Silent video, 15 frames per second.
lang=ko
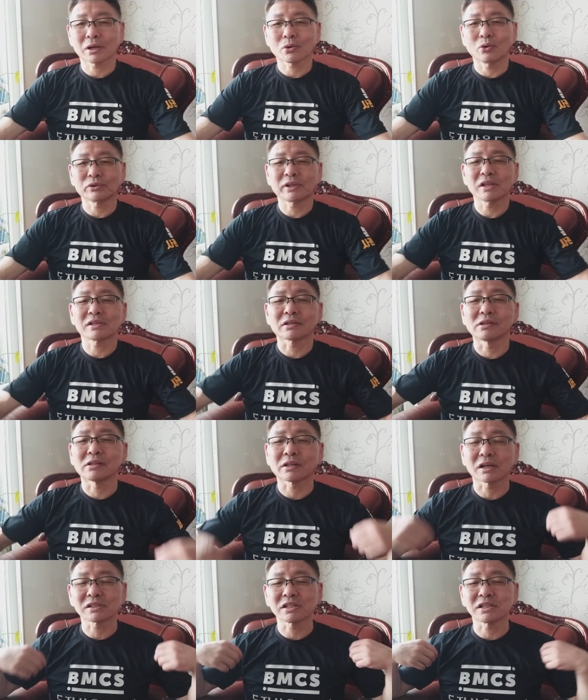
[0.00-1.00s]
콘텐츠를
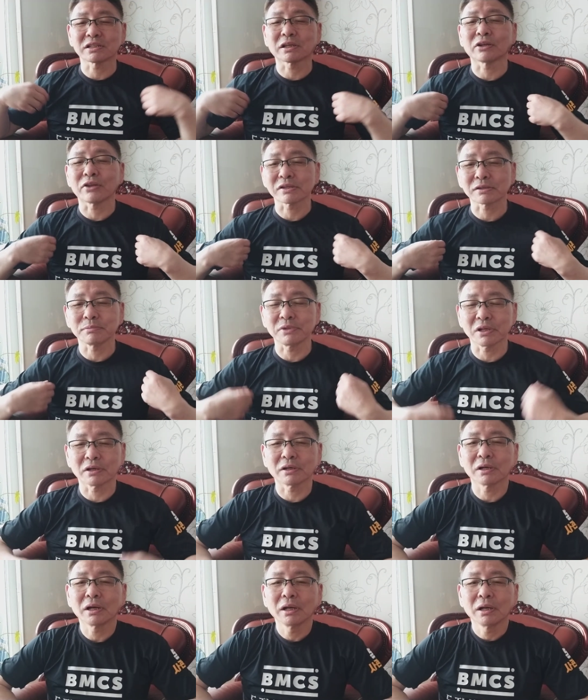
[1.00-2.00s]
다시 찍게 됐습니다